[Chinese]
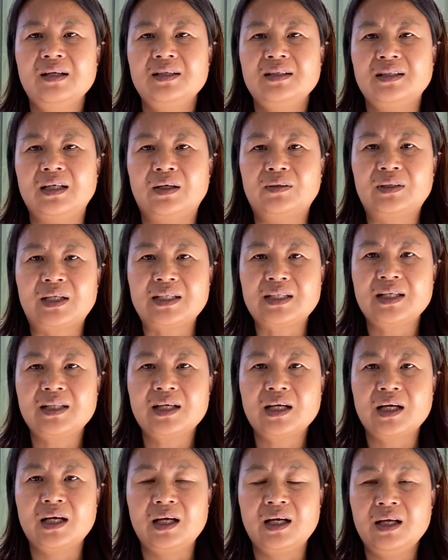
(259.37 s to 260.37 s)
然后它在
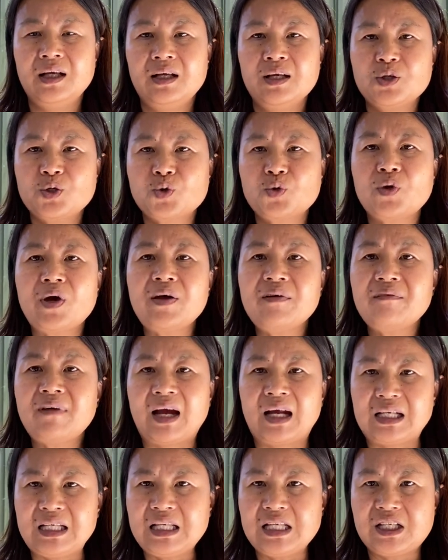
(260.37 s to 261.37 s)
那个砖
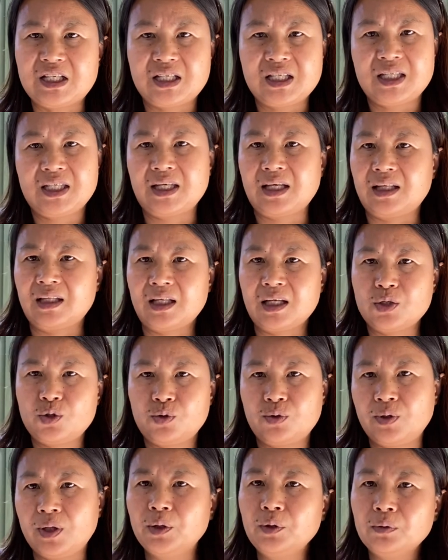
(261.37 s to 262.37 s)
瓦砾之间，它
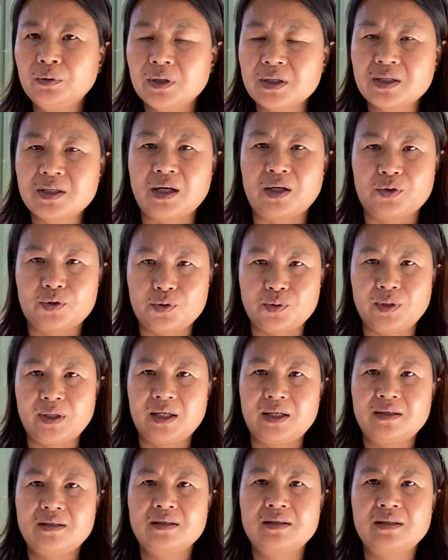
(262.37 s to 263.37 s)
全都能长出来，
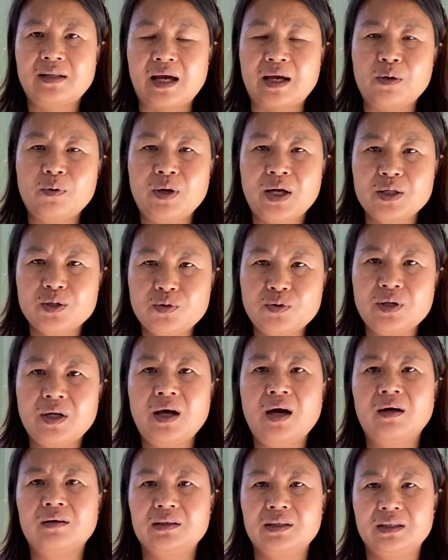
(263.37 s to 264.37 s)
这是南瓜最
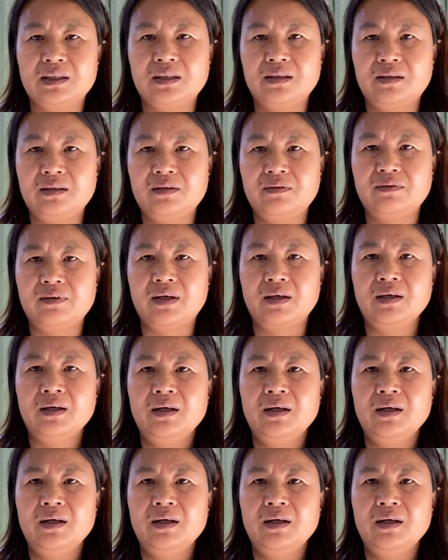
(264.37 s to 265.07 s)
好的一个地方，